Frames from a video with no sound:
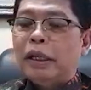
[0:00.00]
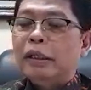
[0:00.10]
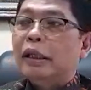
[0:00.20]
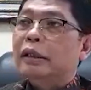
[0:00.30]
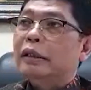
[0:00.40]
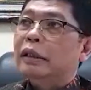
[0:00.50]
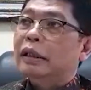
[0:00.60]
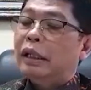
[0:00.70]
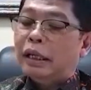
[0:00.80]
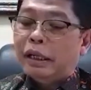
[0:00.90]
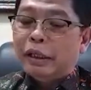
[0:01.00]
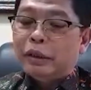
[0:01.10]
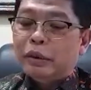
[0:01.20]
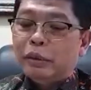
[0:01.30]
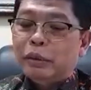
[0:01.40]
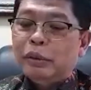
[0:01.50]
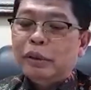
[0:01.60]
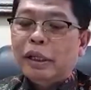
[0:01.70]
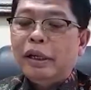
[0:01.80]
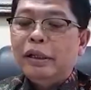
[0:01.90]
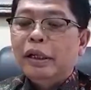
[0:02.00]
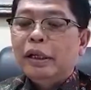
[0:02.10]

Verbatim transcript: pengadilan niaga itu ya